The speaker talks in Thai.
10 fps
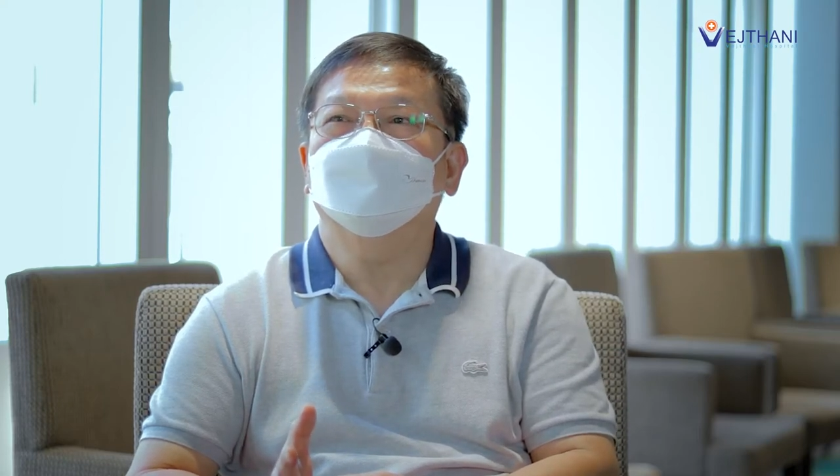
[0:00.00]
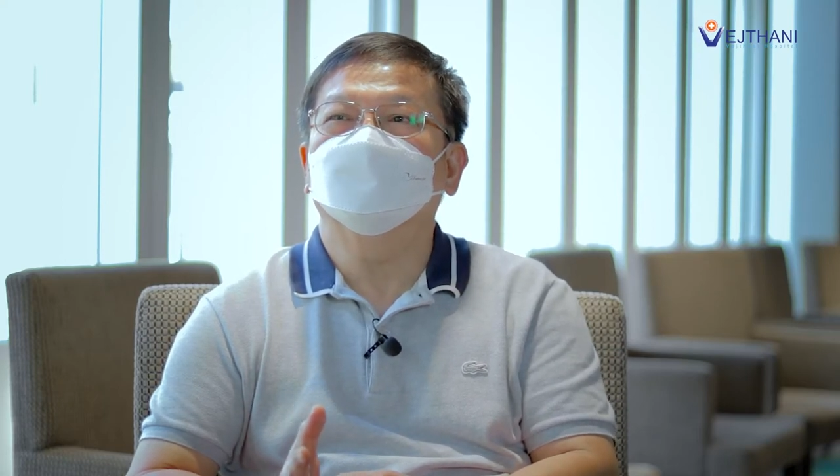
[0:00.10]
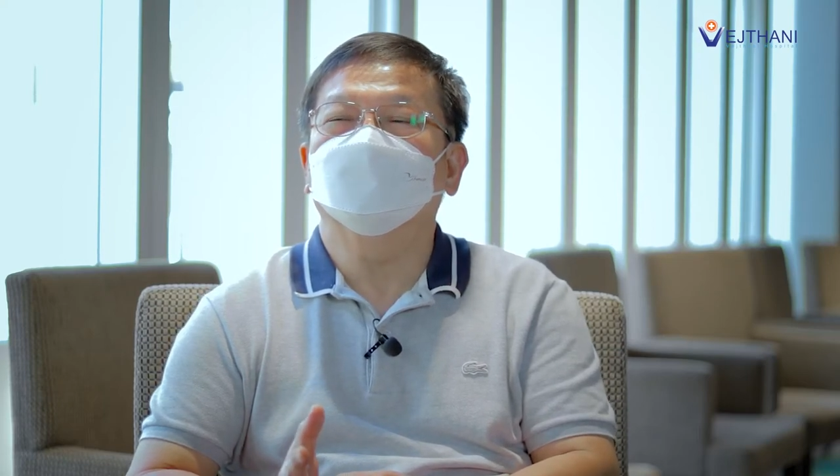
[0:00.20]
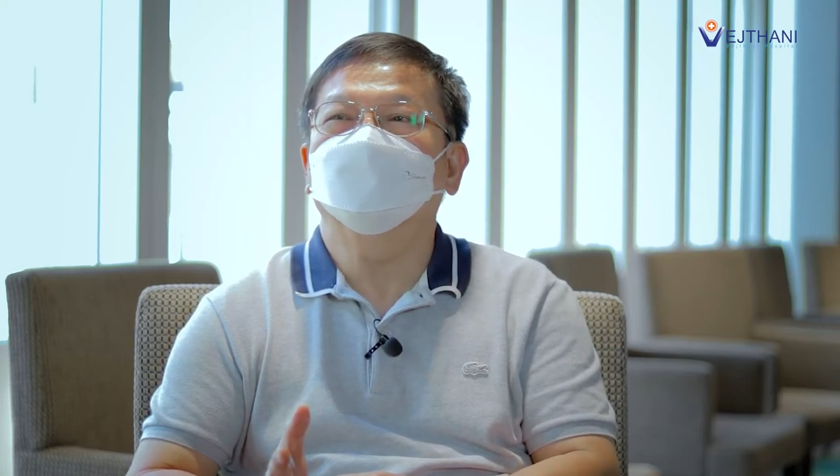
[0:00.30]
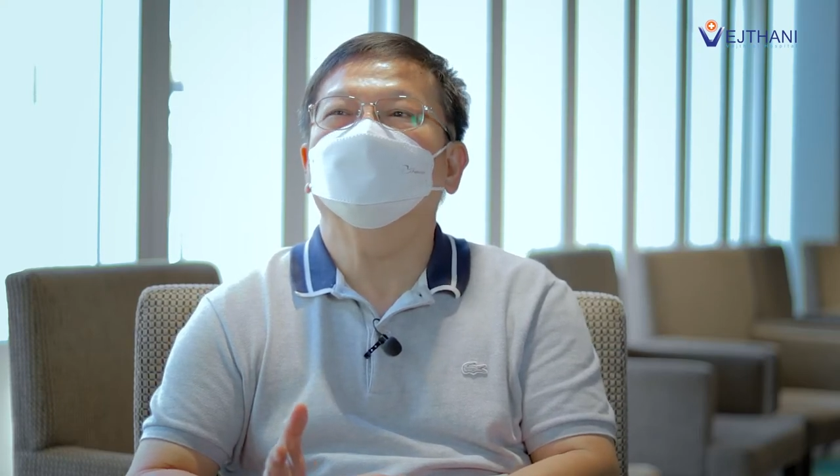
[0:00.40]
การ
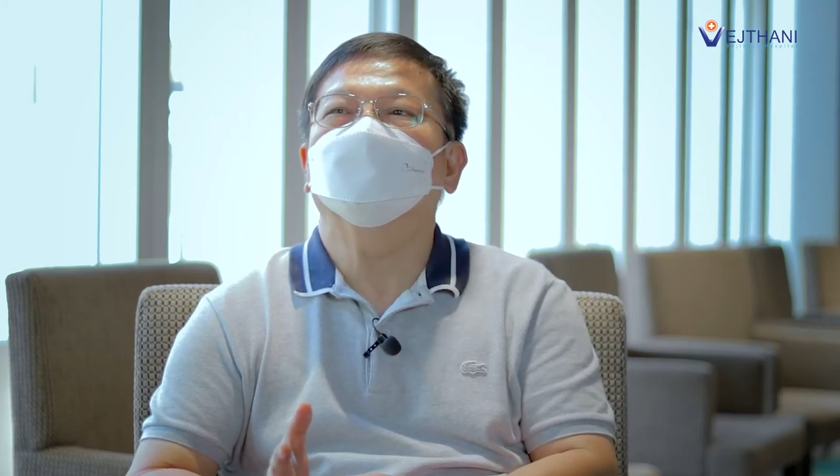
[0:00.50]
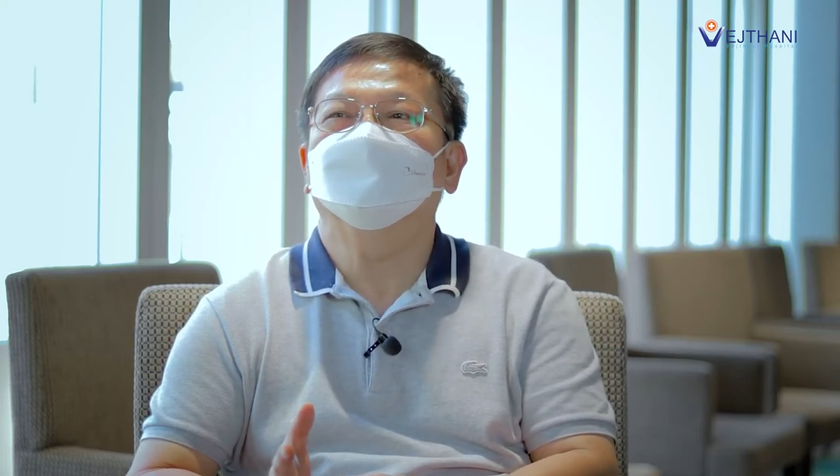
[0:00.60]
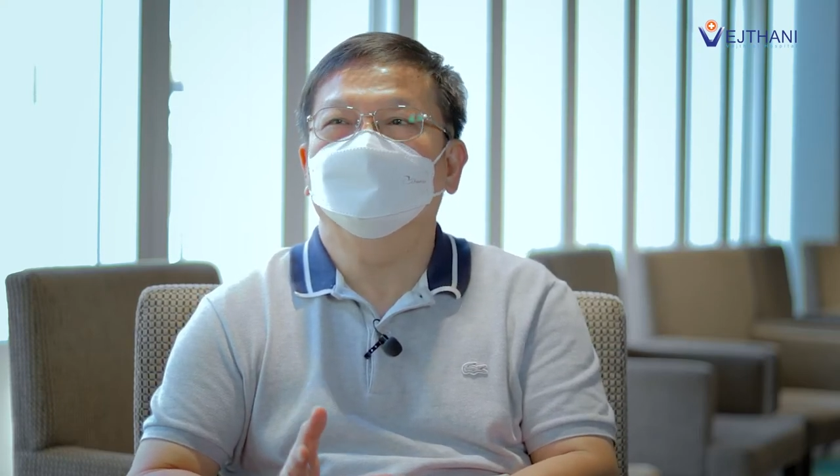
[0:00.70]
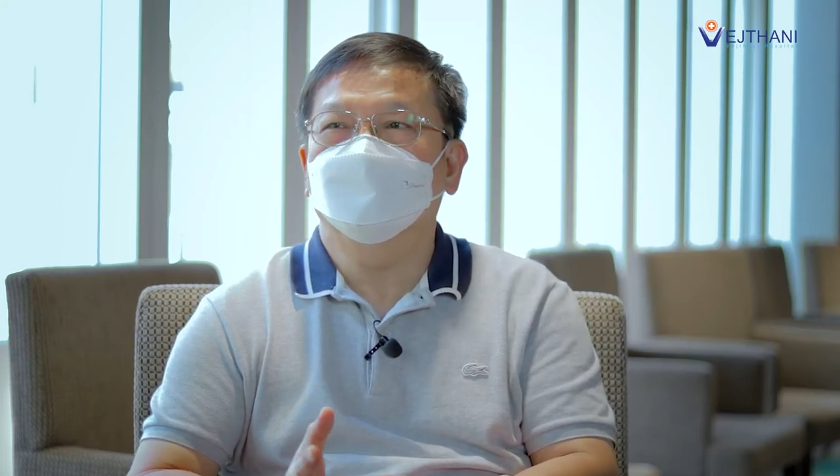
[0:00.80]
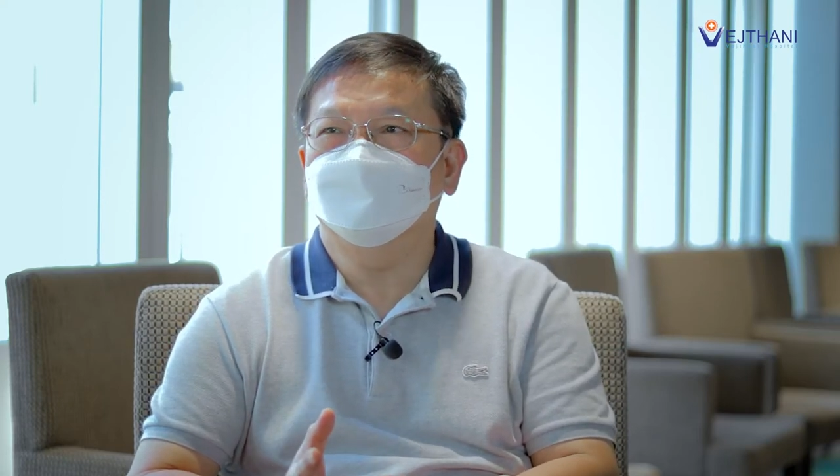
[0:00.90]
หายมันอาจ
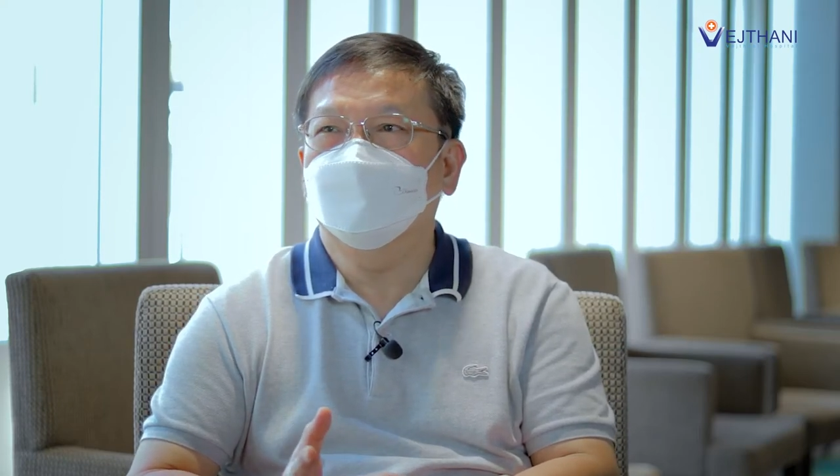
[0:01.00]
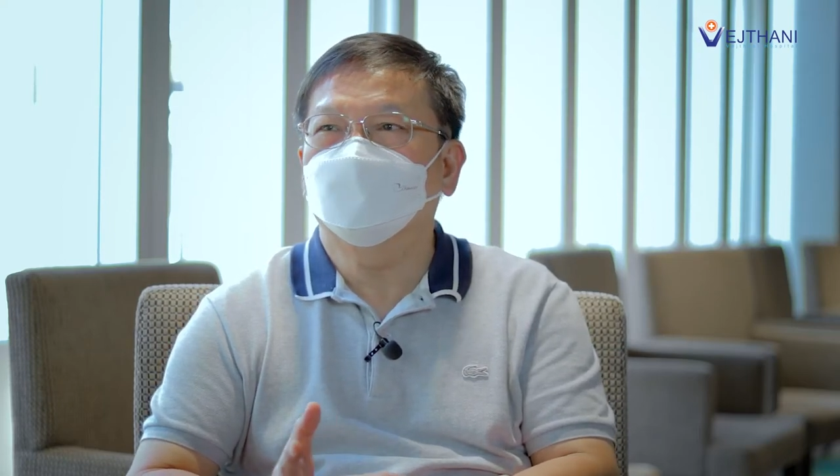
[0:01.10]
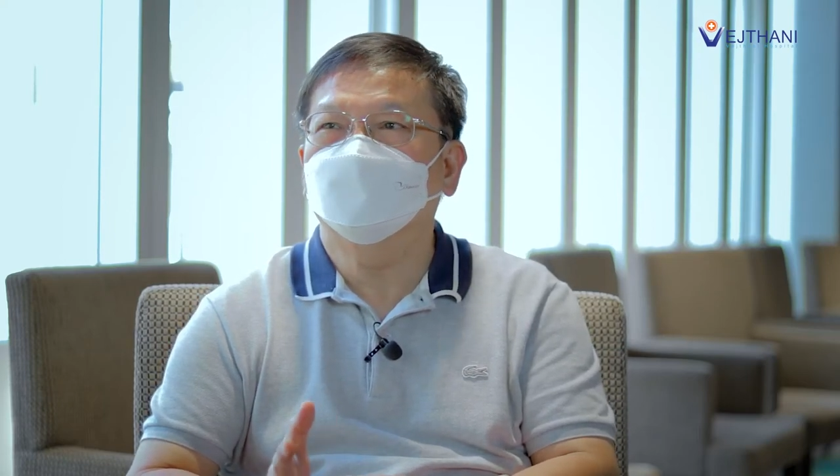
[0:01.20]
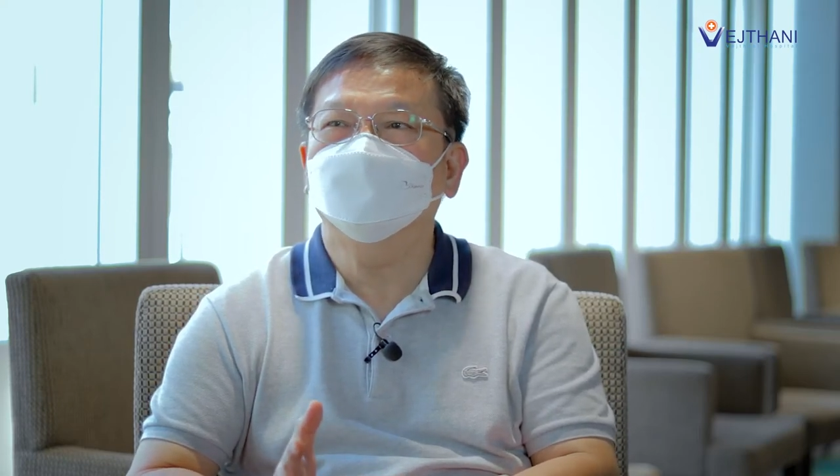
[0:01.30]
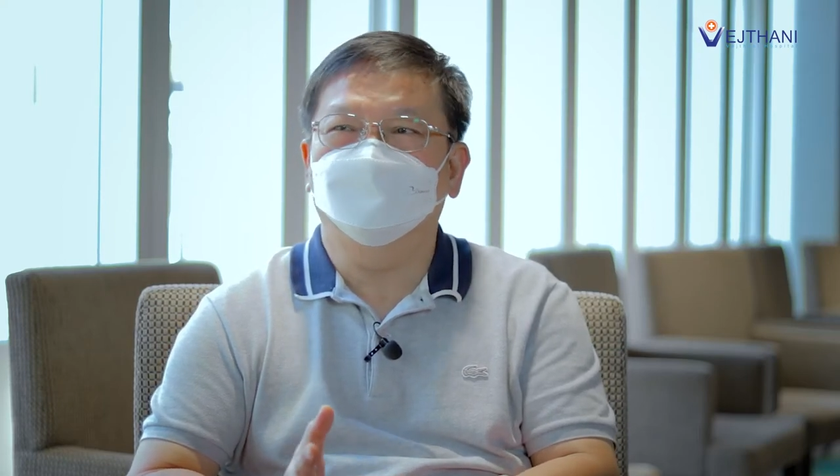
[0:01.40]
จะยา
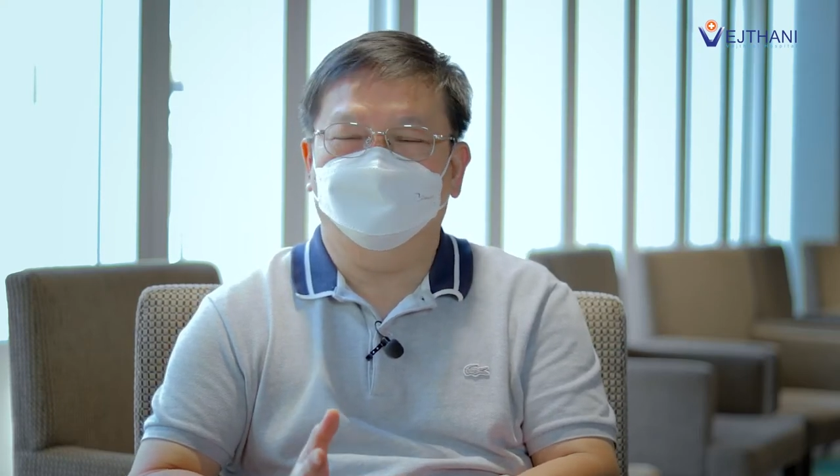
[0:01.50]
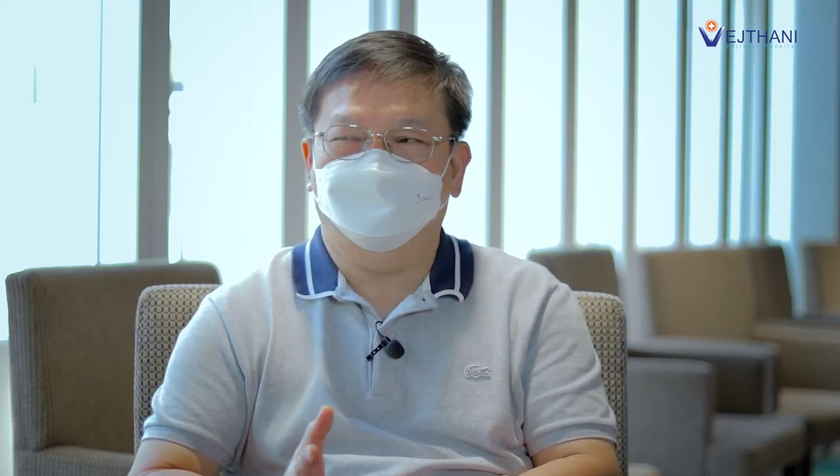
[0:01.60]
วขึ้น